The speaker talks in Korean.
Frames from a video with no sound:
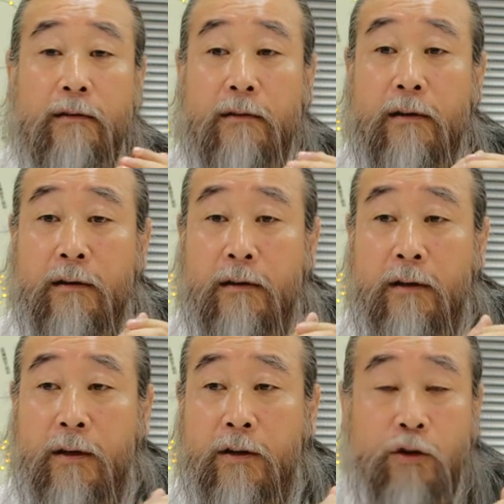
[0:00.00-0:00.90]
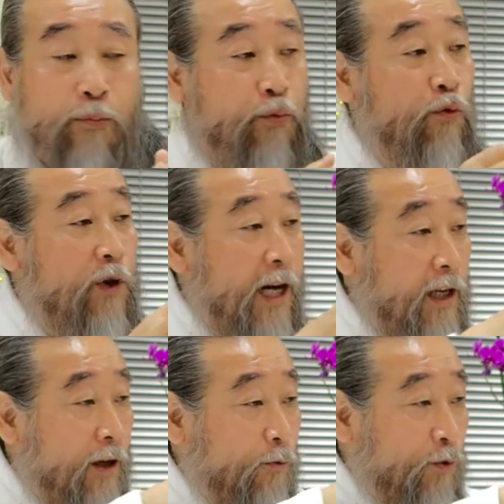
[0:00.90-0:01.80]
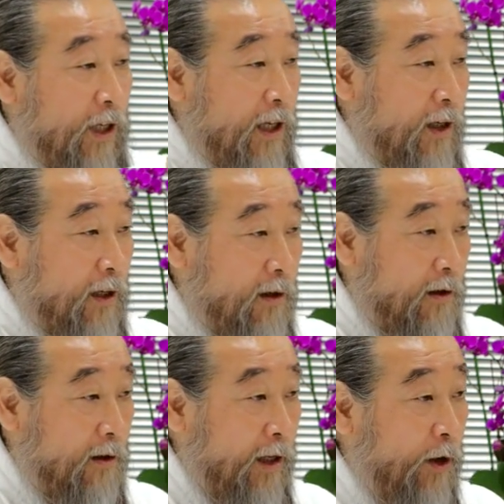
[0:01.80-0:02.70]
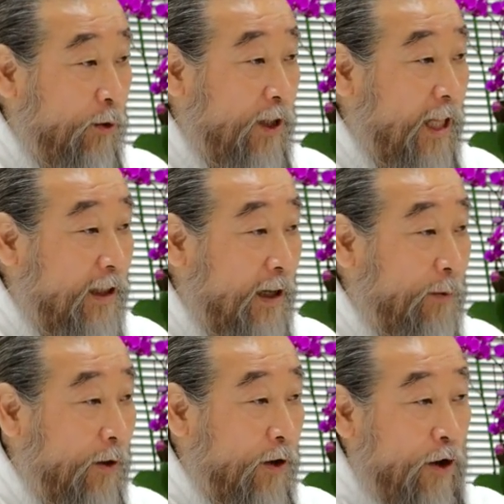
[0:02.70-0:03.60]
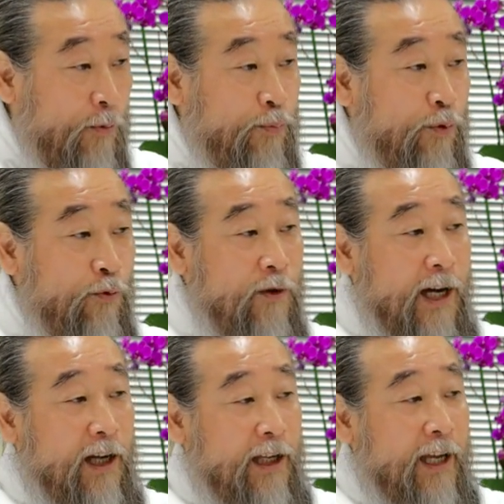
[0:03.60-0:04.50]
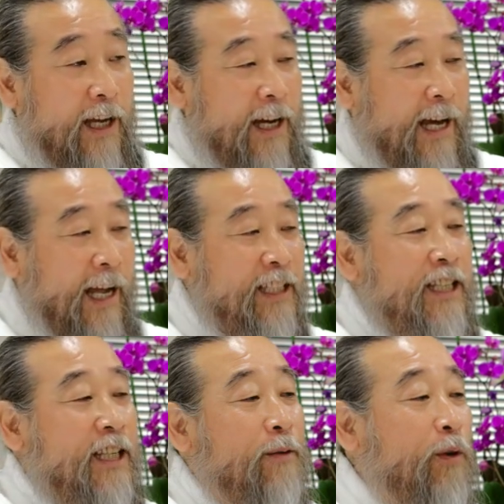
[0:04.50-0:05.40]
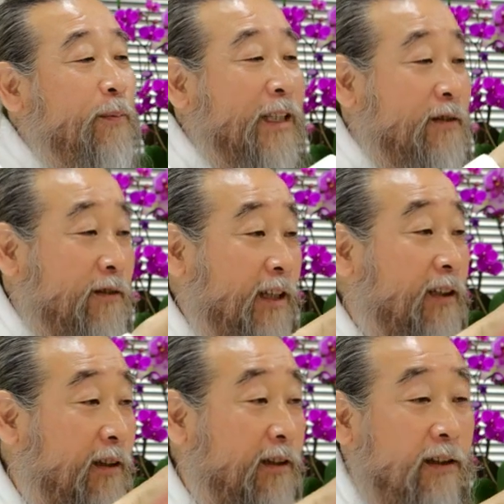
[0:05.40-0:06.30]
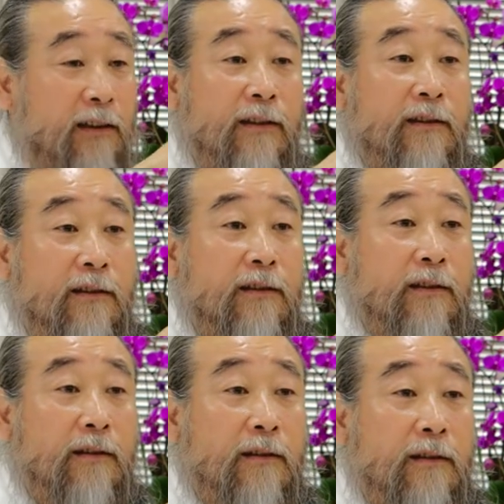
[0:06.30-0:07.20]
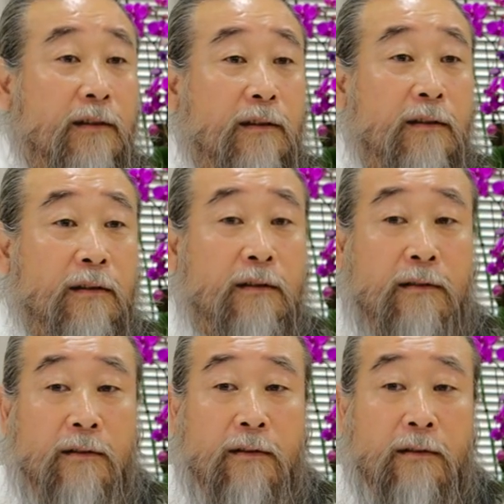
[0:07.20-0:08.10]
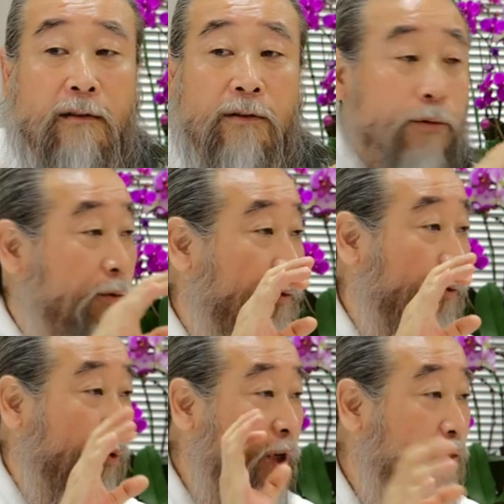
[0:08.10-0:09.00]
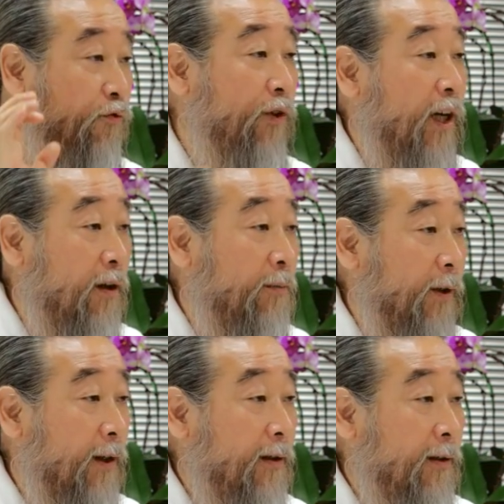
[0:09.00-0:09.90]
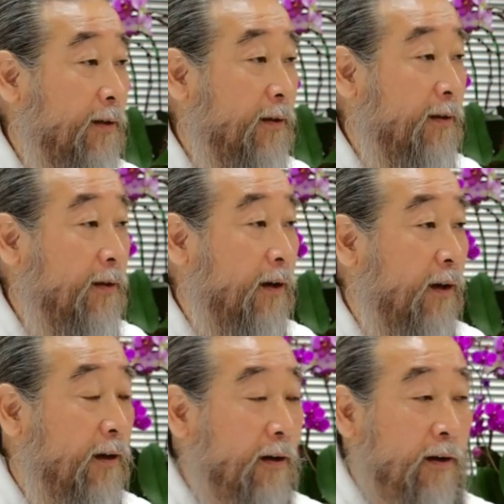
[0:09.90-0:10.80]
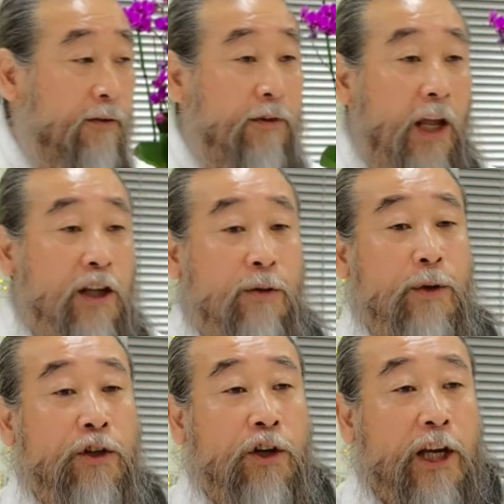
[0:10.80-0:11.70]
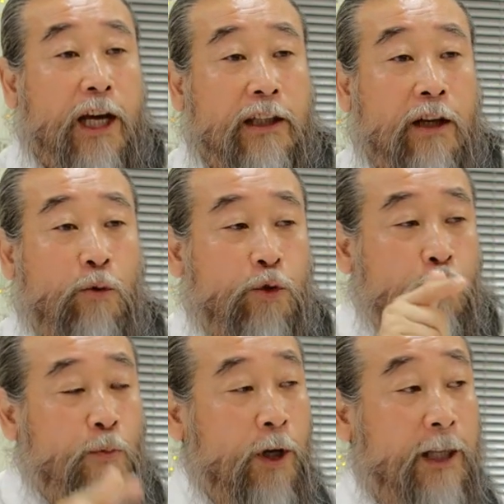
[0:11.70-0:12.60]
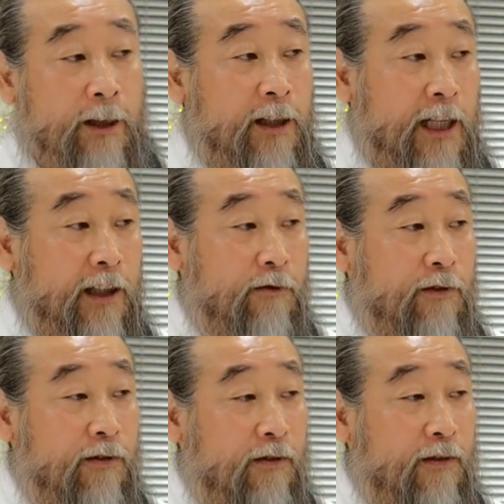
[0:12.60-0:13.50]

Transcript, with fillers: 어. 그리고 분과에 우리가 어, 회원이 됐다면 분과에 같이 힘을 맞들어야 된다. 어, 어, 요게 중요한 겁니다. 어. 내 힘이 여기 갔다고 소멸되는 게 아니고